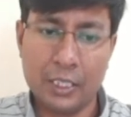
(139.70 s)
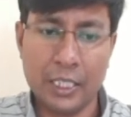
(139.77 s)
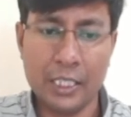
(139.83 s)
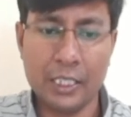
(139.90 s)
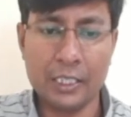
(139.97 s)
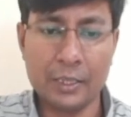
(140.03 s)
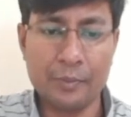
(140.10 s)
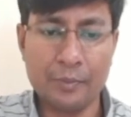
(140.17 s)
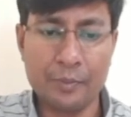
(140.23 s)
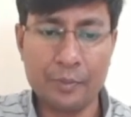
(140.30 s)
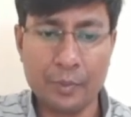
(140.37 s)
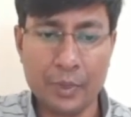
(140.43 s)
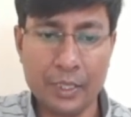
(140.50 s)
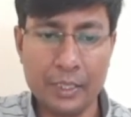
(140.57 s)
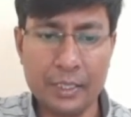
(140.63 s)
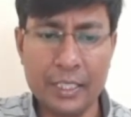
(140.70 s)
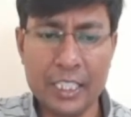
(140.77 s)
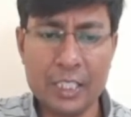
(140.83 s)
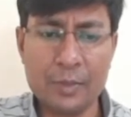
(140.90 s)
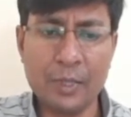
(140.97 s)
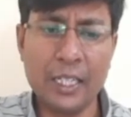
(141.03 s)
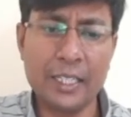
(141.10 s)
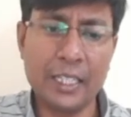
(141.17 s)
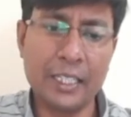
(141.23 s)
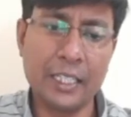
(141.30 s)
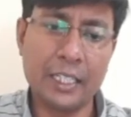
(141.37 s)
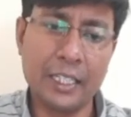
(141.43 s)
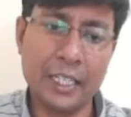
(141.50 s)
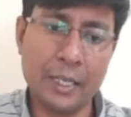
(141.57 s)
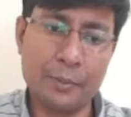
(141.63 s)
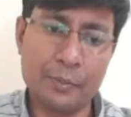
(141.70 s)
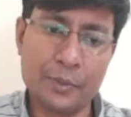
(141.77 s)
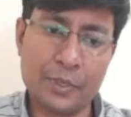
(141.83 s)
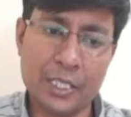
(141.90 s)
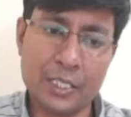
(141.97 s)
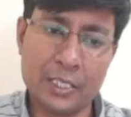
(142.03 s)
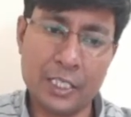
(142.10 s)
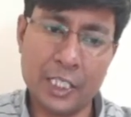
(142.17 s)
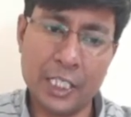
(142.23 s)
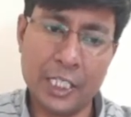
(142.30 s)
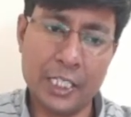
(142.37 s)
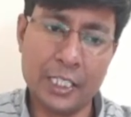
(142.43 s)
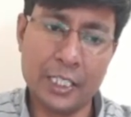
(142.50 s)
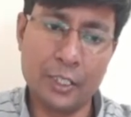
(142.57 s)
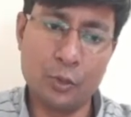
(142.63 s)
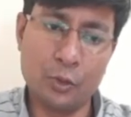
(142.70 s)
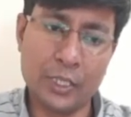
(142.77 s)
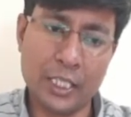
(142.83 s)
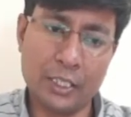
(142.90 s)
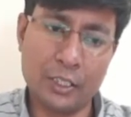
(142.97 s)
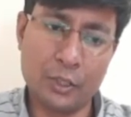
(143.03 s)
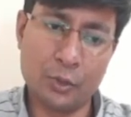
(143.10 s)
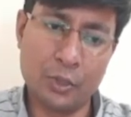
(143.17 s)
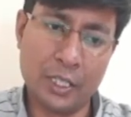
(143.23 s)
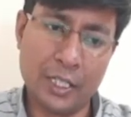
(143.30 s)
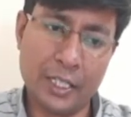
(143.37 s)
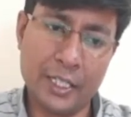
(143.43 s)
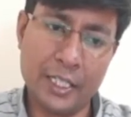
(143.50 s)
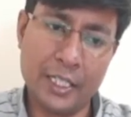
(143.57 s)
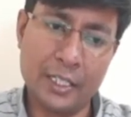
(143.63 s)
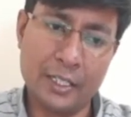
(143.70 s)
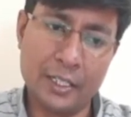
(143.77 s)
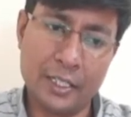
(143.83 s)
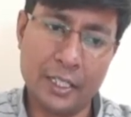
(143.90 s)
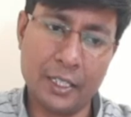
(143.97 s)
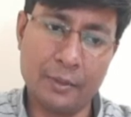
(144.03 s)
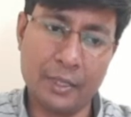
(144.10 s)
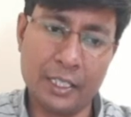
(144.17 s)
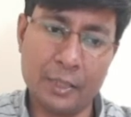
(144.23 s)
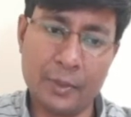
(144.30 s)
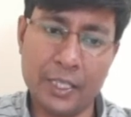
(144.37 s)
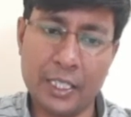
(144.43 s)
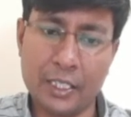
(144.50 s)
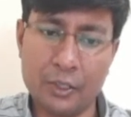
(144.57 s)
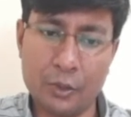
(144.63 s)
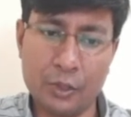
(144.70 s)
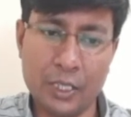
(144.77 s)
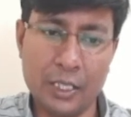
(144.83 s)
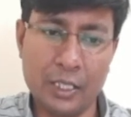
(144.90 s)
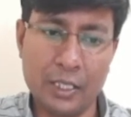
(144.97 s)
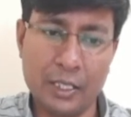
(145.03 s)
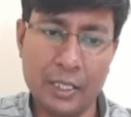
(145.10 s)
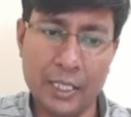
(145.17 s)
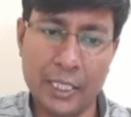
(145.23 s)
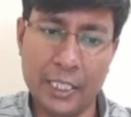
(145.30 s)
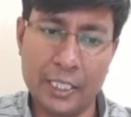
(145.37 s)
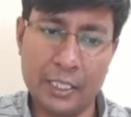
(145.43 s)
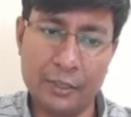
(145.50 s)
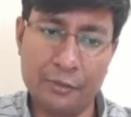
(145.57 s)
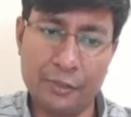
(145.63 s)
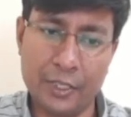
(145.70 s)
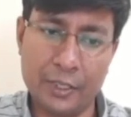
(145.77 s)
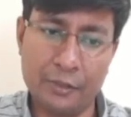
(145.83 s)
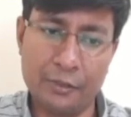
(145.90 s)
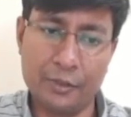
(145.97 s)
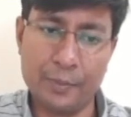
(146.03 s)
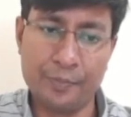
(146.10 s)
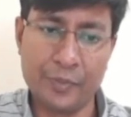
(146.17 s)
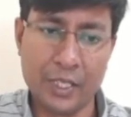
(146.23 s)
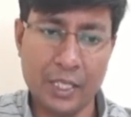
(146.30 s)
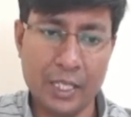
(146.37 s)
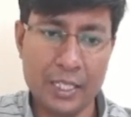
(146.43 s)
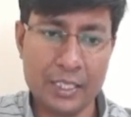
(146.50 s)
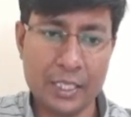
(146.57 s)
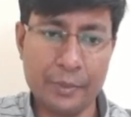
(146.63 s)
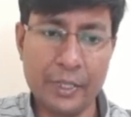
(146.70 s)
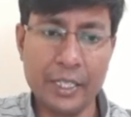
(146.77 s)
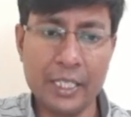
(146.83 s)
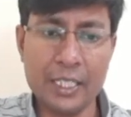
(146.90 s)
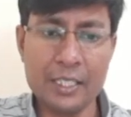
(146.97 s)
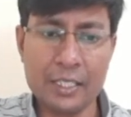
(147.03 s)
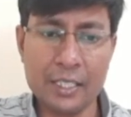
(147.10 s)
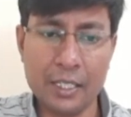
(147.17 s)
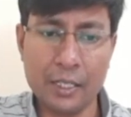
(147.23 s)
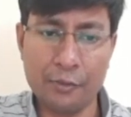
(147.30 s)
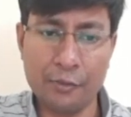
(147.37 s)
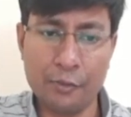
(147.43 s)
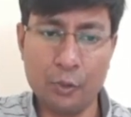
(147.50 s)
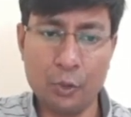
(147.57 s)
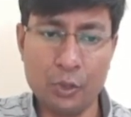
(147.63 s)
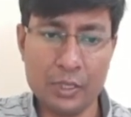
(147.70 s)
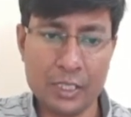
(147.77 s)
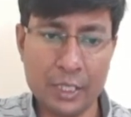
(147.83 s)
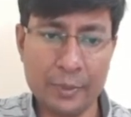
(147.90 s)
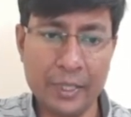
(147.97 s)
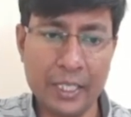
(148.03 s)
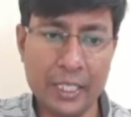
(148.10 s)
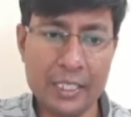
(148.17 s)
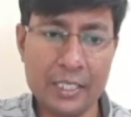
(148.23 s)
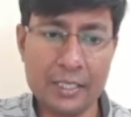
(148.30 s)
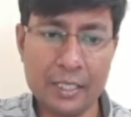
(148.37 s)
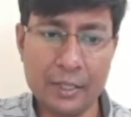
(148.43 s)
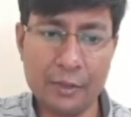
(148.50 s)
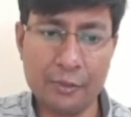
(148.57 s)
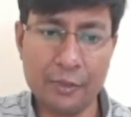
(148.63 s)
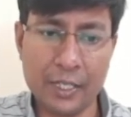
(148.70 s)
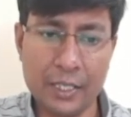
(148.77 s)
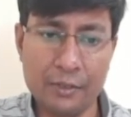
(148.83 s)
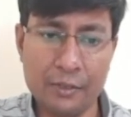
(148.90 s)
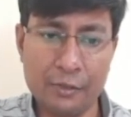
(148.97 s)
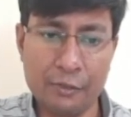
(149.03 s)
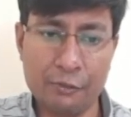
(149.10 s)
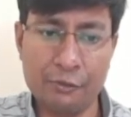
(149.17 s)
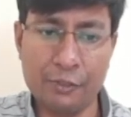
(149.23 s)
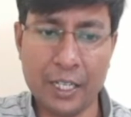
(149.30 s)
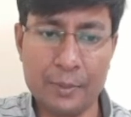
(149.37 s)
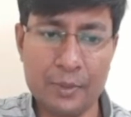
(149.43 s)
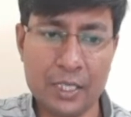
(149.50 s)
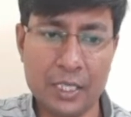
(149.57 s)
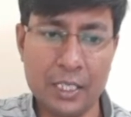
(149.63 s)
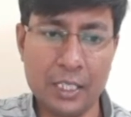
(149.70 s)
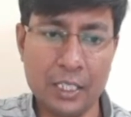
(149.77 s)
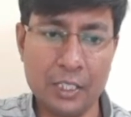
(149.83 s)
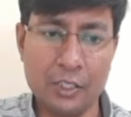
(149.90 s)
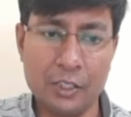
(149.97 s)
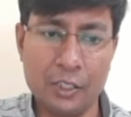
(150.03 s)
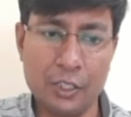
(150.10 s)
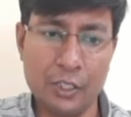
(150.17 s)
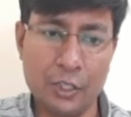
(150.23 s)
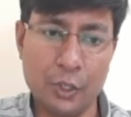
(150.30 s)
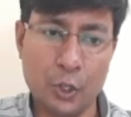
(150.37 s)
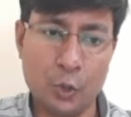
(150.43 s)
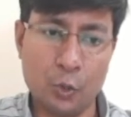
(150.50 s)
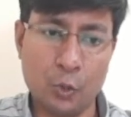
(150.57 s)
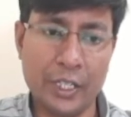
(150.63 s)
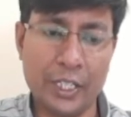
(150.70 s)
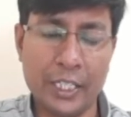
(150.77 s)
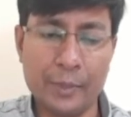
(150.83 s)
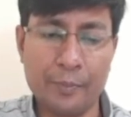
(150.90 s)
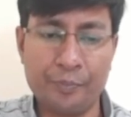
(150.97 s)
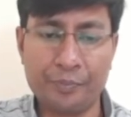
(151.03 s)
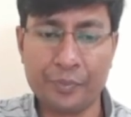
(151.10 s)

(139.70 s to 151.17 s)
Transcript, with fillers: करेक्ट है डेसिमल हटाने के लिए आप 68 इंटू क्या कर दो 100 डिवाइडेड बाई क्या करोगे 85 सेवनटीन से ये फोर सेवनटीन से ये फाइव फाइव से ये ट्वेंटी